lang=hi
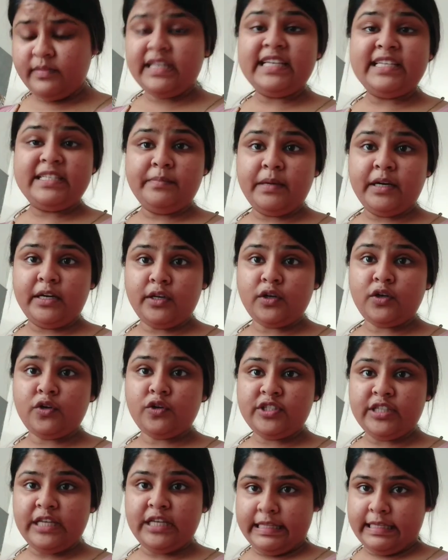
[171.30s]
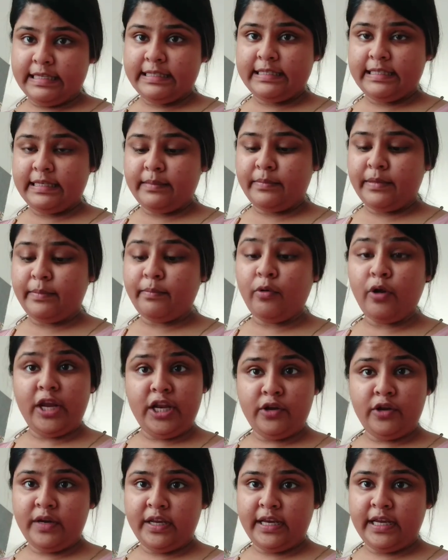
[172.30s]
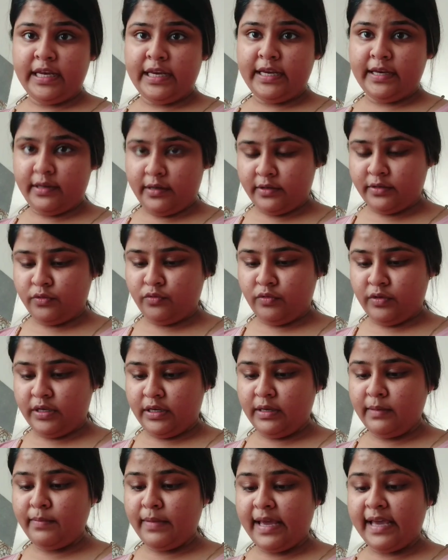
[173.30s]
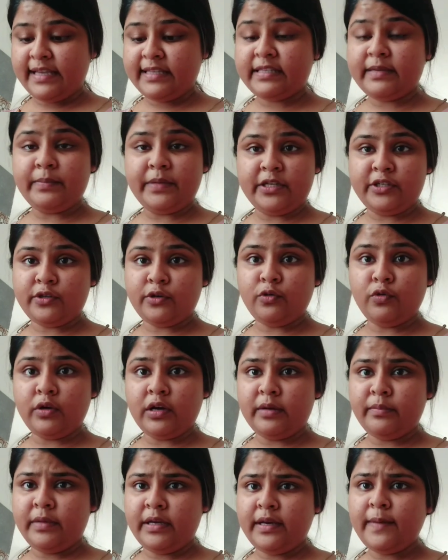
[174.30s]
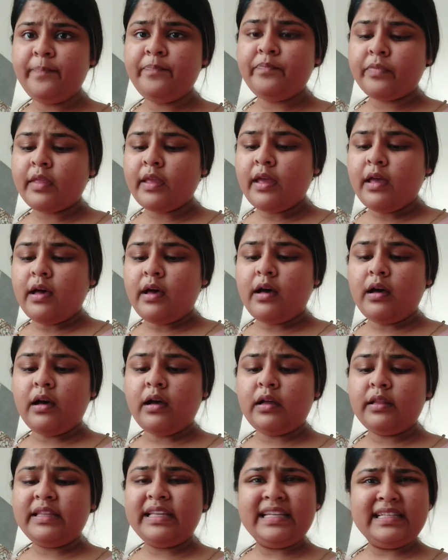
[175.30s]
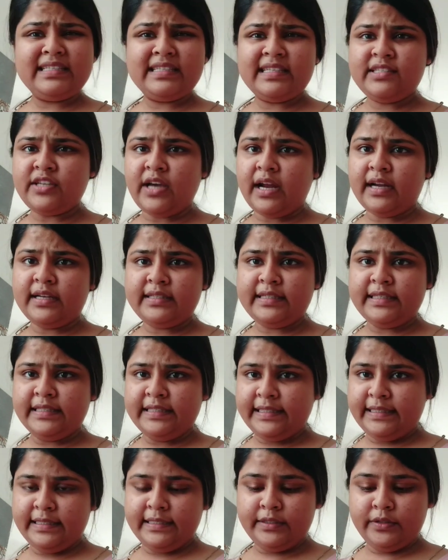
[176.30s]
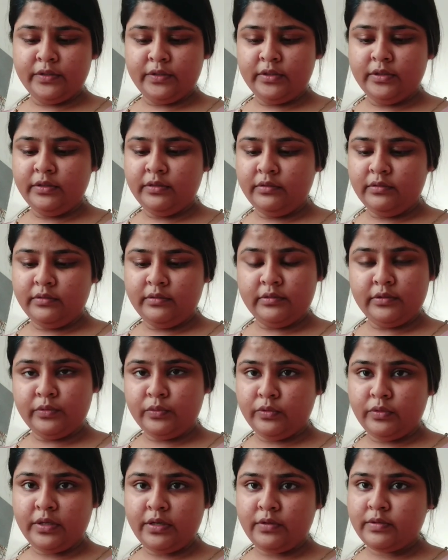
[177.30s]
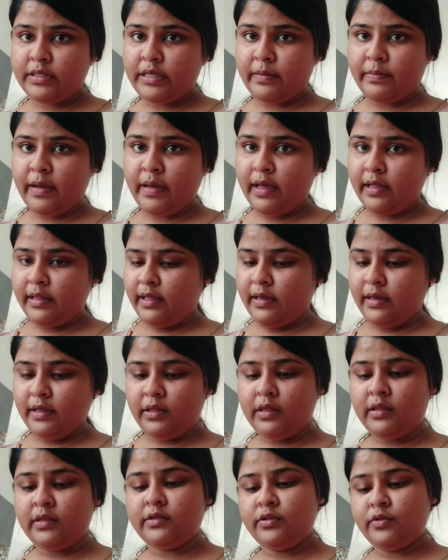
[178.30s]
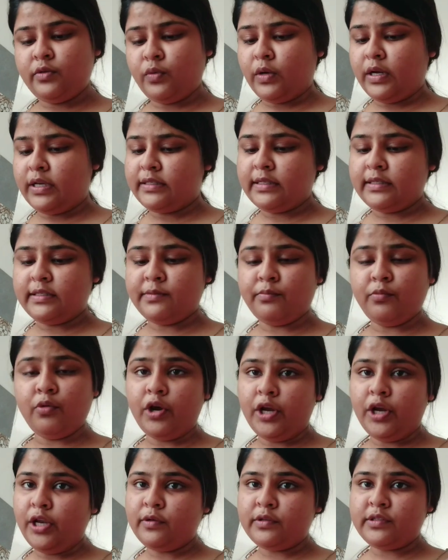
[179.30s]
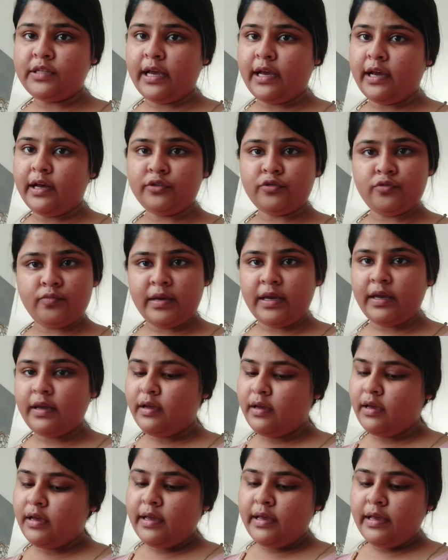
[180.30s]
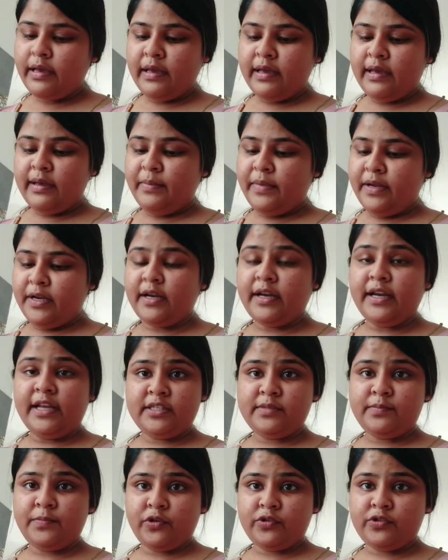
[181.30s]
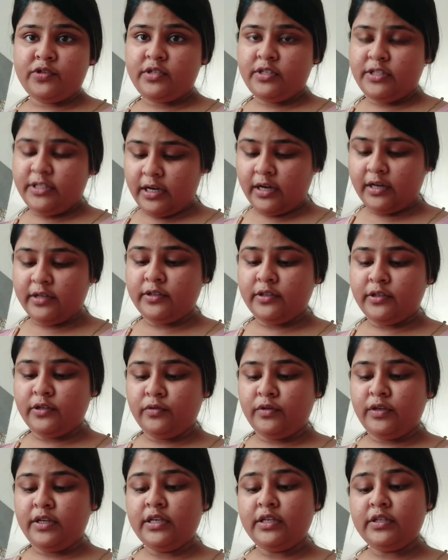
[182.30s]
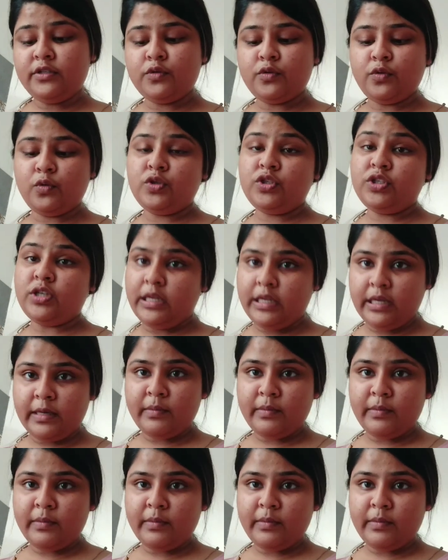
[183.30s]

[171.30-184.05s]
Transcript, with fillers: इस मटर को जल्दी से मैं बॉईल होने के लिए रख दूंगी मैं इसे प्रेशर कुकर में तीन से चार सीटी दूंगी उसके बाद ये थोड़ा सा जब बॉईल हो जाएगा तो मैं मेरा नेक्स्ट प्रोसेस स्टार्ट करूंगी सो चलिए